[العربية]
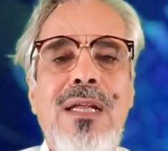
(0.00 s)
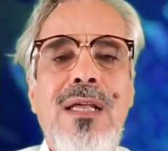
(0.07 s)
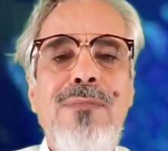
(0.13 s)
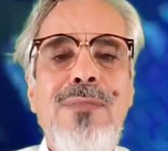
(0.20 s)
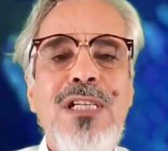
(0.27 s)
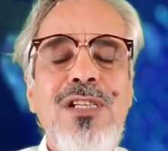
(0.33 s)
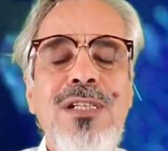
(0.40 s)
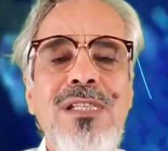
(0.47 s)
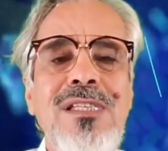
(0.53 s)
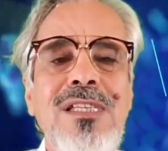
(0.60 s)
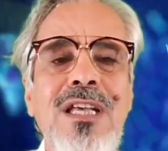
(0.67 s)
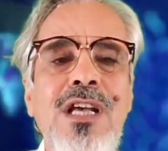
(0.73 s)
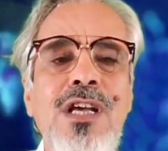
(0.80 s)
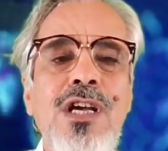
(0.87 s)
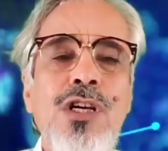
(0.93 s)
المجلس
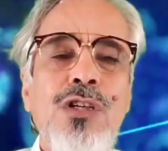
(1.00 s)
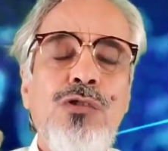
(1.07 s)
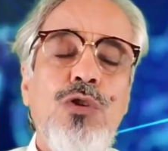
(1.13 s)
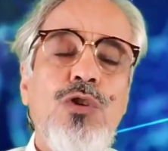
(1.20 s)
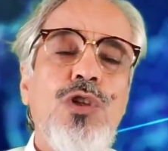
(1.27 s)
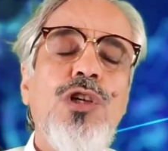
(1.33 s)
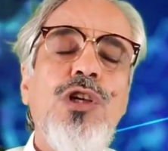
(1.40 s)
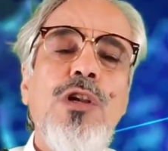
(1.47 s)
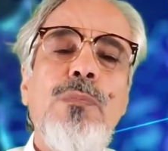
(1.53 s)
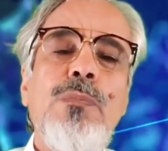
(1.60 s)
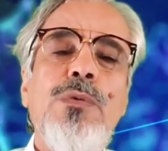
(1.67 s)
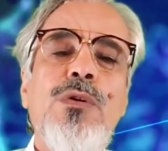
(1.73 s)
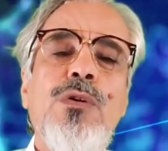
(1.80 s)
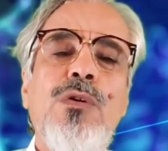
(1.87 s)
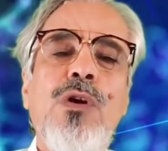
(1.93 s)
تشير
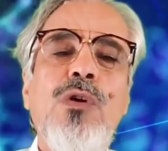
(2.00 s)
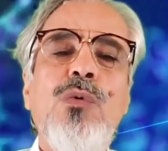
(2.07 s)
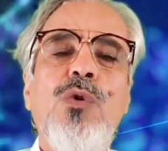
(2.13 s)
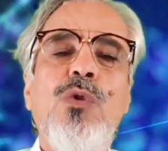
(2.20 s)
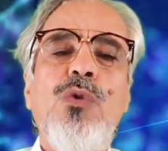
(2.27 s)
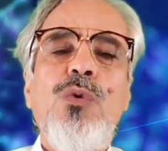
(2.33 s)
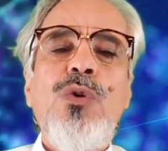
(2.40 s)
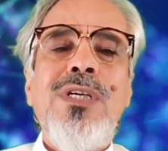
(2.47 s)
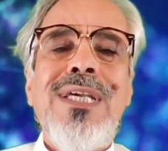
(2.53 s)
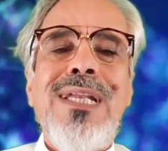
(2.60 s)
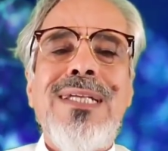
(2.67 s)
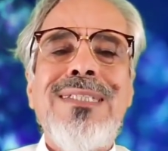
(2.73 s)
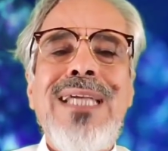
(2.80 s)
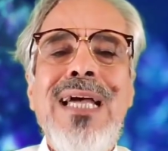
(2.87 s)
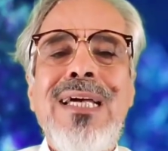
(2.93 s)
بكل وضوح
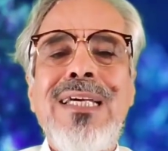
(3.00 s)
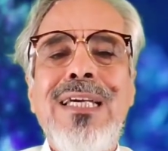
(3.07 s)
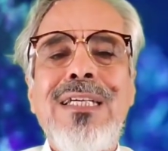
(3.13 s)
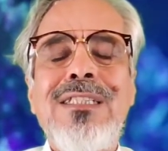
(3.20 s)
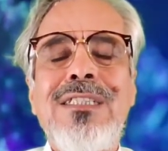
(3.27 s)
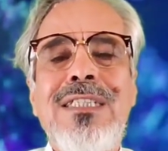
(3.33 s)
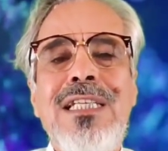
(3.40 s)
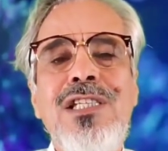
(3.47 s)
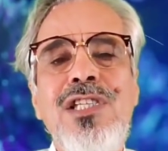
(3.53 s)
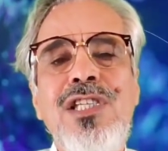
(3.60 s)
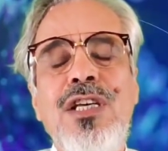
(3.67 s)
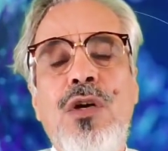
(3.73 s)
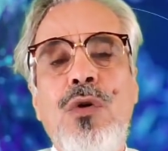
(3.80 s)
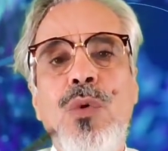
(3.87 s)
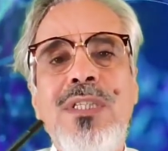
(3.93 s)
الى تحقيق
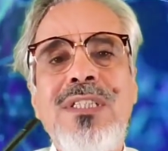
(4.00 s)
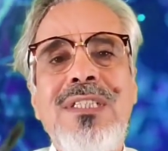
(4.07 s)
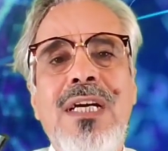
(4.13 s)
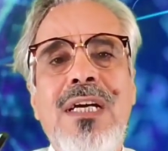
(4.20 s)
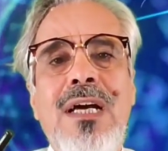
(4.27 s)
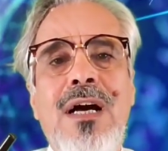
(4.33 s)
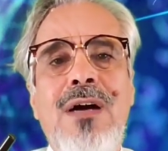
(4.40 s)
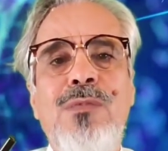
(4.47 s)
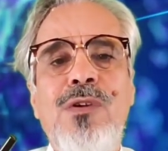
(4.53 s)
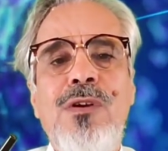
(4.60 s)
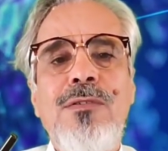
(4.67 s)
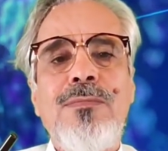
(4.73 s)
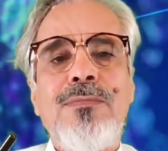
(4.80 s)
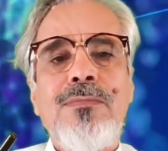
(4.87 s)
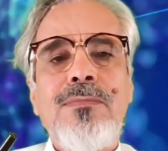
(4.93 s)
التنسيق
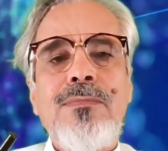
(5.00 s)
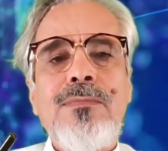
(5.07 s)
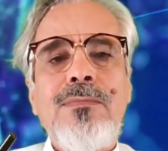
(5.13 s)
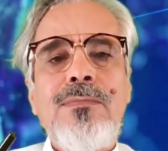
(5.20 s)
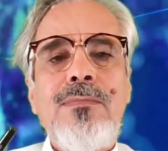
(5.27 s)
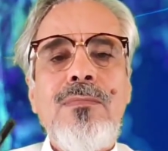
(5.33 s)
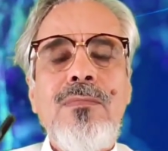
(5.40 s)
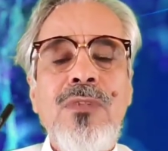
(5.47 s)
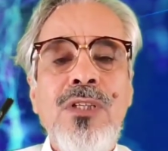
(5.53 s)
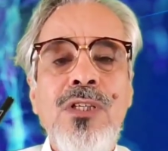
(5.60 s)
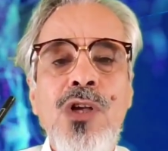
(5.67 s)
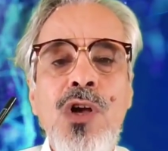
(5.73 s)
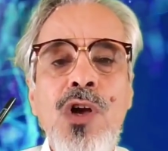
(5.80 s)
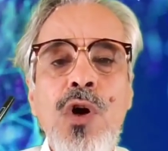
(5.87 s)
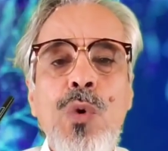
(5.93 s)
والتكامل
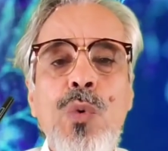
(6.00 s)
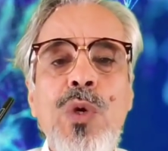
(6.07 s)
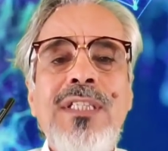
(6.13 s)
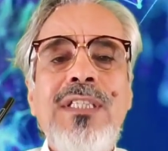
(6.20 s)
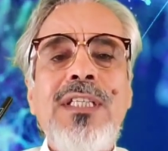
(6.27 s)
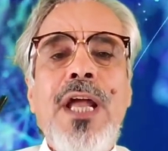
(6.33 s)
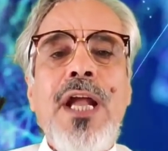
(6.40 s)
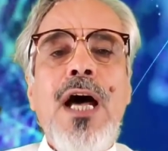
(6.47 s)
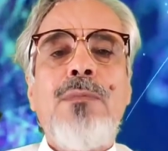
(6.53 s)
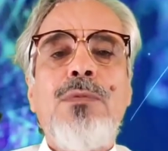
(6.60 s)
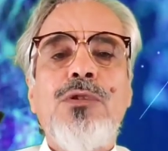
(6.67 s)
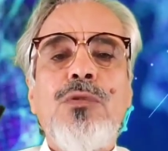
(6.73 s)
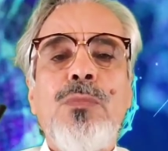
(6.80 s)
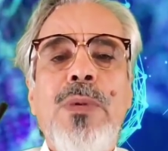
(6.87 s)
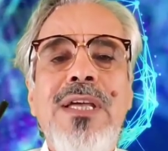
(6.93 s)

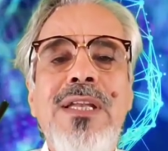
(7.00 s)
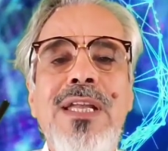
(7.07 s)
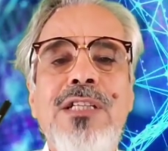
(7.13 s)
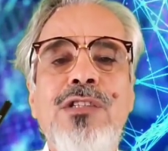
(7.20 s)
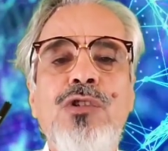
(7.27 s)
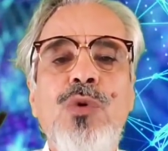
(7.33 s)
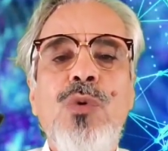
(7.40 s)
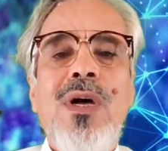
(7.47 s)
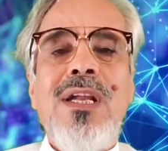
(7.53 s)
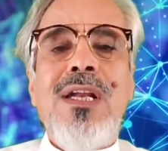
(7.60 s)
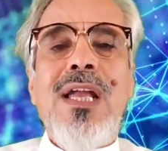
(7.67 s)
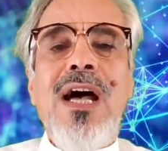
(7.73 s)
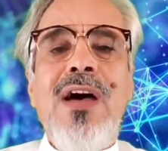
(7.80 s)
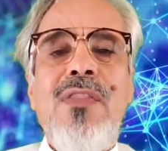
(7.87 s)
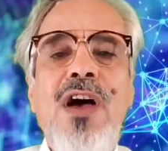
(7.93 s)
والترابط بين الدول
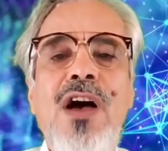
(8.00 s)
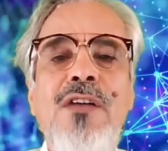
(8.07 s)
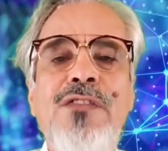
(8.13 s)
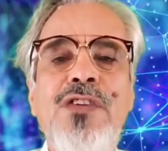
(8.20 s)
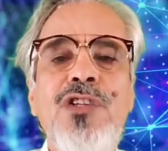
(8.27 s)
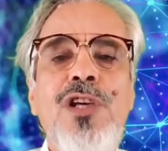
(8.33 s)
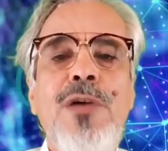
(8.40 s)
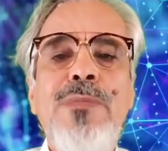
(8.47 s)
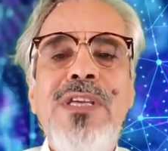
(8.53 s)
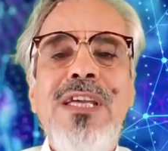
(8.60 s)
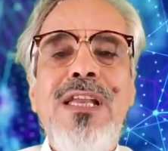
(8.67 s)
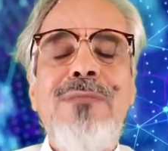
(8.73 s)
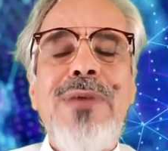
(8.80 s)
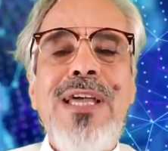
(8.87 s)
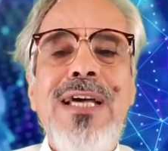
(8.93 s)
الاعضاء في
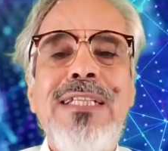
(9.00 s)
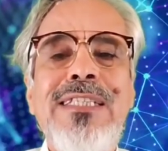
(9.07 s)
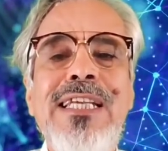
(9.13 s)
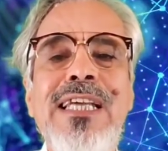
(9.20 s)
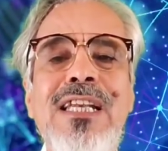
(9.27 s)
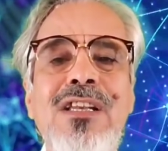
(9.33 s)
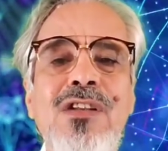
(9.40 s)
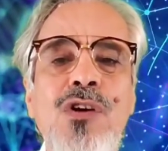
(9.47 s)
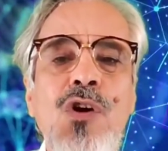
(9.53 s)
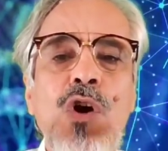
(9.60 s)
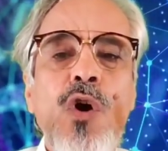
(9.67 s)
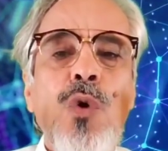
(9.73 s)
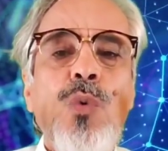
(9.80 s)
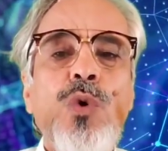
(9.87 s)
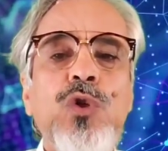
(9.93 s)
جميع الميادين
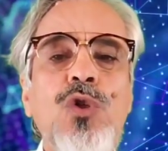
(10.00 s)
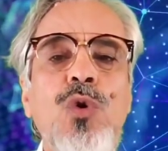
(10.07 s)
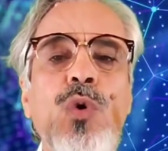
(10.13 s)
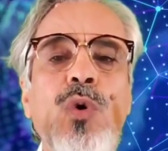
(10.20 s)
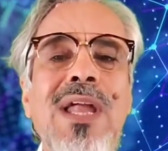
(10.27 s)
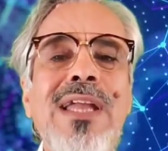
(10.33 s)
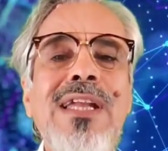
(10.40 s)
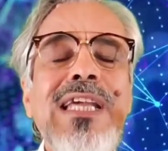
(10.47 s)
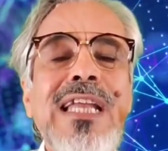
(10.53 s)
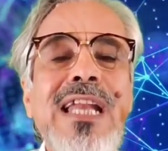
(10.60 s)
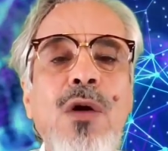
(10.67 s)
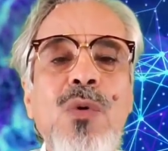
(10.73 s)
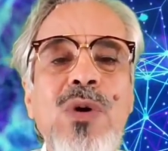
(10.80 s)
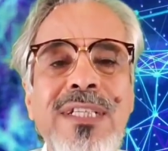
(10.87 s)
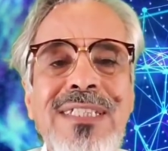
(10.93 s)
وصولا
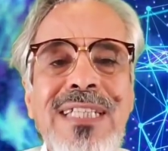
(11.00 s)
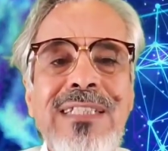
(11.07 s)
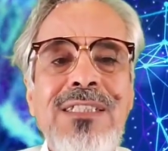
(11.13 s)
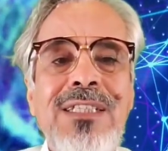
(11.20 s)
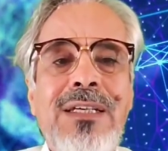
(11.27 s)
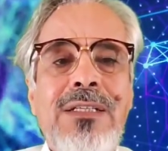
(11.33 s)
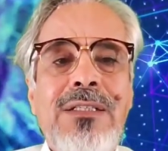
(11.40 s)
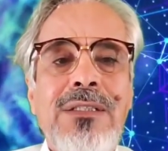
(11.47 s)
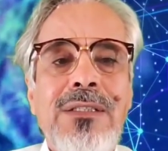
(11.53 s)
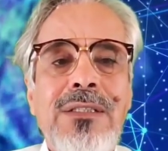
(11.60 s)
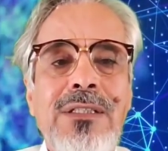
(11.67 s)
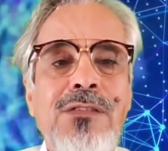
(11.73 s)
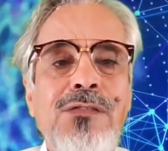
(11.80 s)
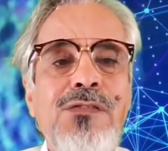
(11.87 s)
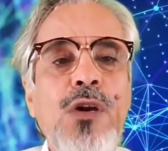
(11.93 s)
الى وحدته
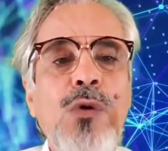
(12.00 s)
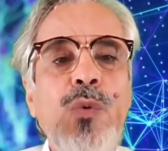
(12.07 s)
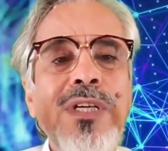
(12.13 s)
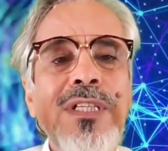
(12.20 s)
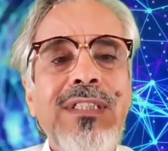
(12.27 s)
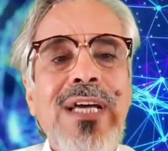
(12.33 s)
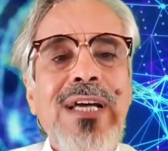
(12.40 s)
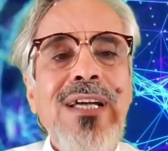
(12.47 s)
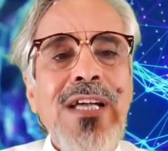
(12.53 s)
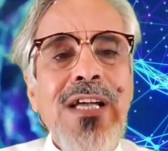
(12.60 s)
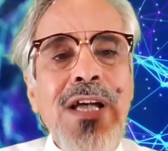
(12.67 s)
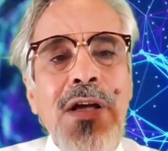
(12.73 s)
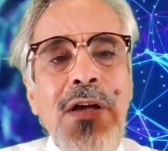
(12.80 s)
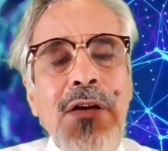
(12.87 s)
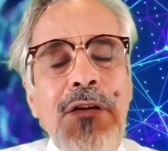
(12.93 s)
فالوحده
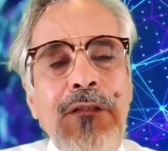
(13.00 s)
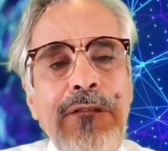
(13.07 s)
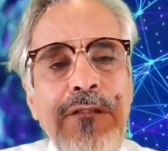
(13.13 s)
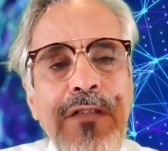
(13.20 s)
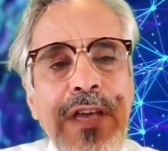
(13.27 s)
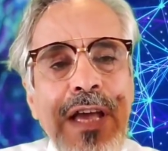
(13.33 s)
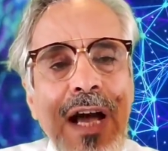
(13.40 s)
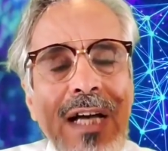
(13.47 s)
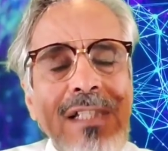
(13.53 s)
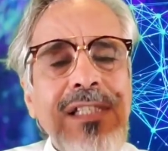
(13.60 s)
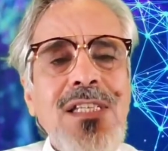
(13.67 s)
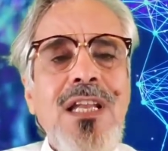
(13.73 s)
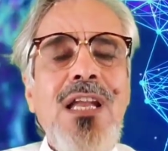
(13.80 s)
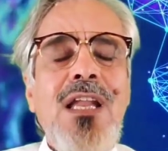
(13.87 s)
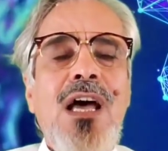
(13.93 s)
في
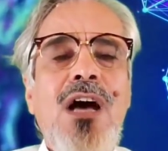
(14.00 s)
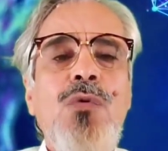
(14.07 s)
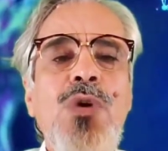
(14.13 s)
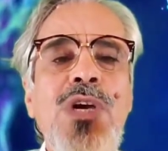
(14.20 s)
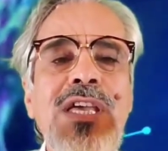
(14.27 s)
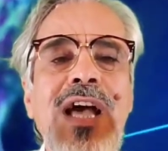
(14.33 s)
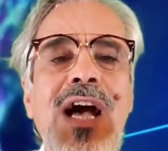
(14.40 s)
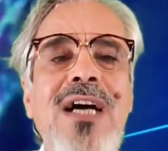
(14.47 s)
اصل او هي